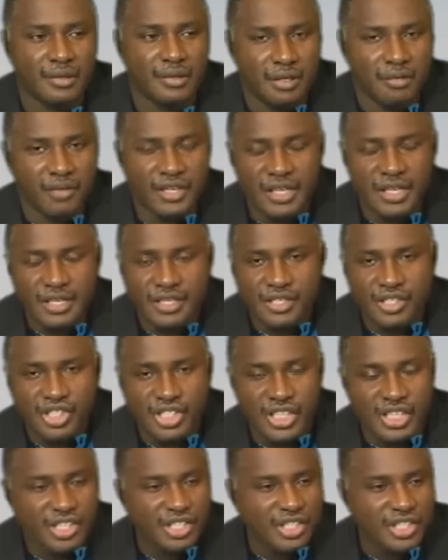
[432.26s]
voyez,
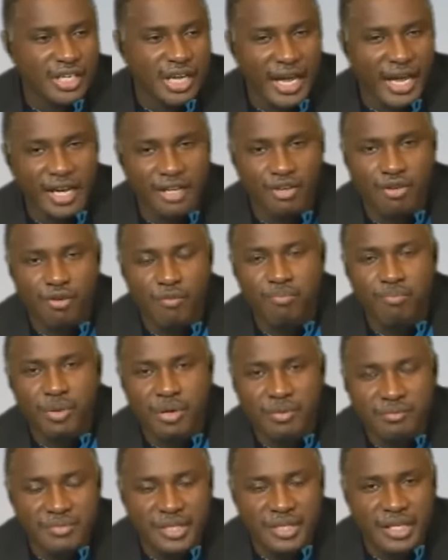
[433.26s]
chercher à être le
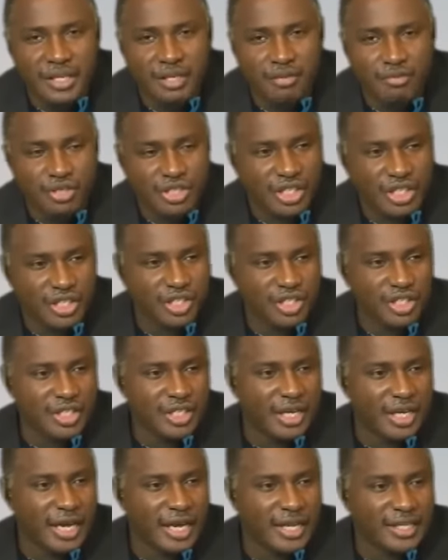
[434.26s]
premier ou
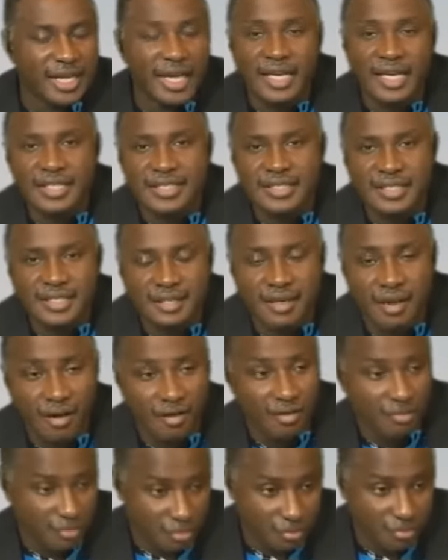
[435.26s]
chercher à être
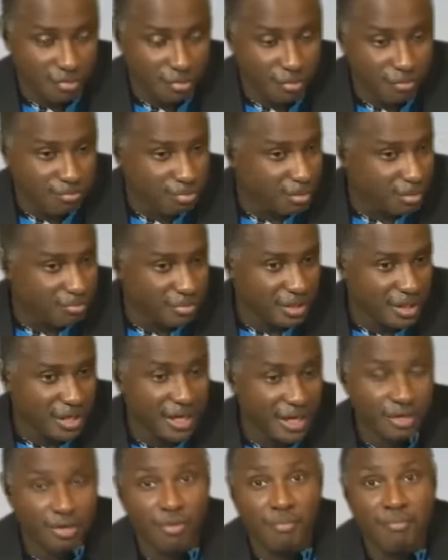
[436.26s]
excellent, donc le premier,
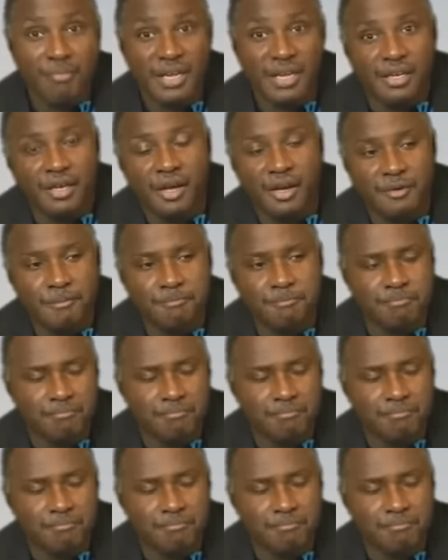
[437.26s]
être le meilleur,